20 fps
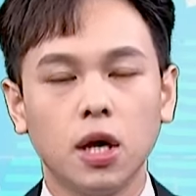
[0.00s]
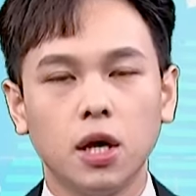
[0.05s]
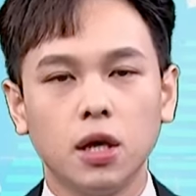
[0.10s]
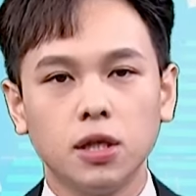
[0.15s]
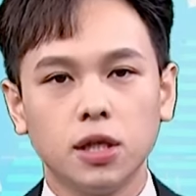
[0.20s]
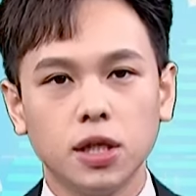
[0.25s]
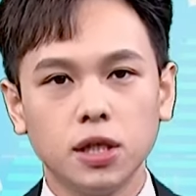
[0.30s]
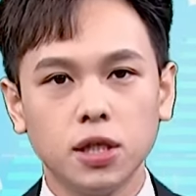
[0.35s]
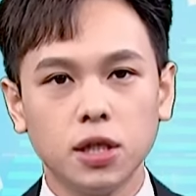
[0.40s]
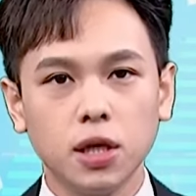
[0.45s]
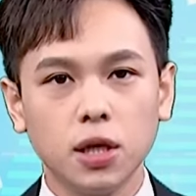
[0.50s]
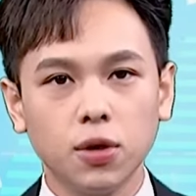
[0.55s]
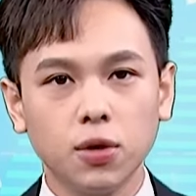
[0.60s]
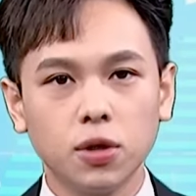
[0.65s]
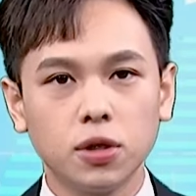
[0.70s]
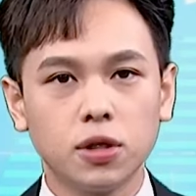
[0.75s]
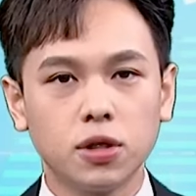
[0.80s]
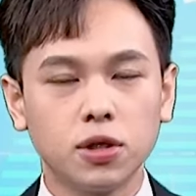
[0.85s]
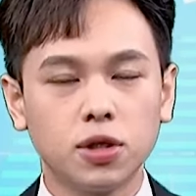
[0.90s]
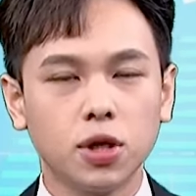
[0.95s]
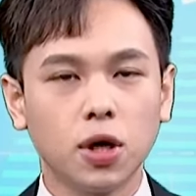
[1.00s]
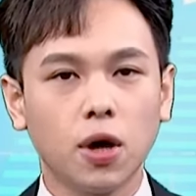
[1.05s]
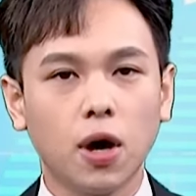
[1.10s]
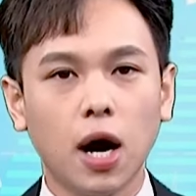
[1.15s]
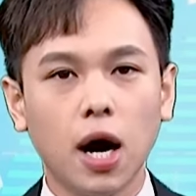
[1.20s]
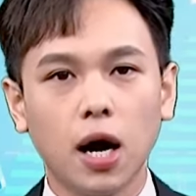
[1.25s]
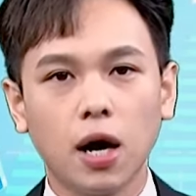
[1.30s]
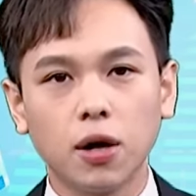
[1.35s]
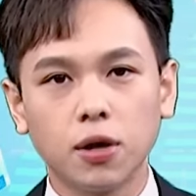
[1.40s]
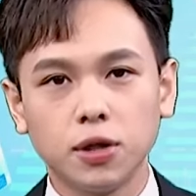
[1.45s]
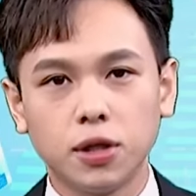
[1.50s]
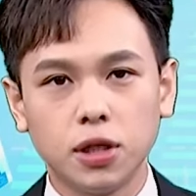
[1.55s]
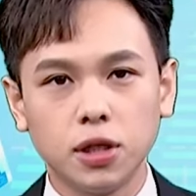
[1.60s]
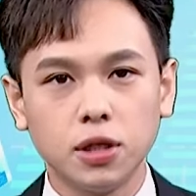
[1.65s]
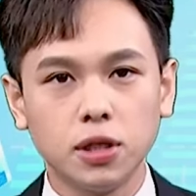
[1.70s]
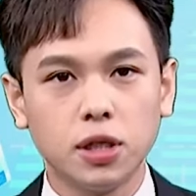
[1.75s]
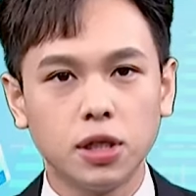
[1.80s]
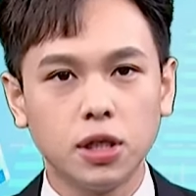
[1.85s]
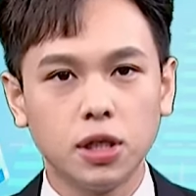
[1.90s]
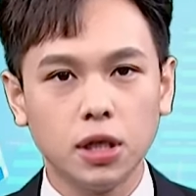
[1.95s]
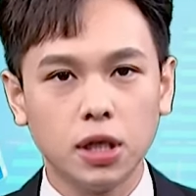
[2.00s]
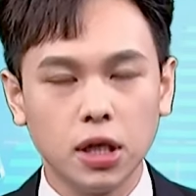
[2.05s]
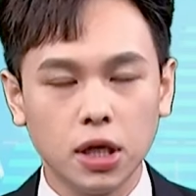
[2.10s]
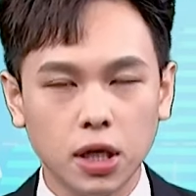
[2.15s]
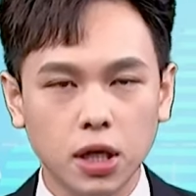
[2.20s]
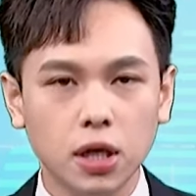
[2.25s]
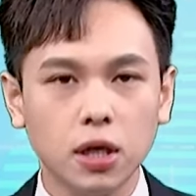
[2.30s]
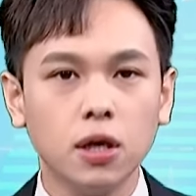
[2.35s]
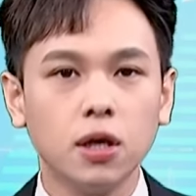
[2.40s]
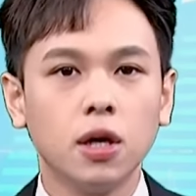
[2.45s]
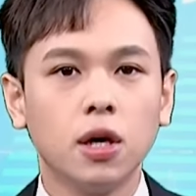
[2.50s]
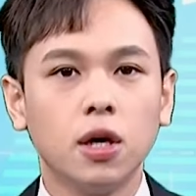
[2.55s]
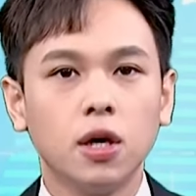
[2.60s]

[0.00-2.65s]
今天是二月十九号，星期一，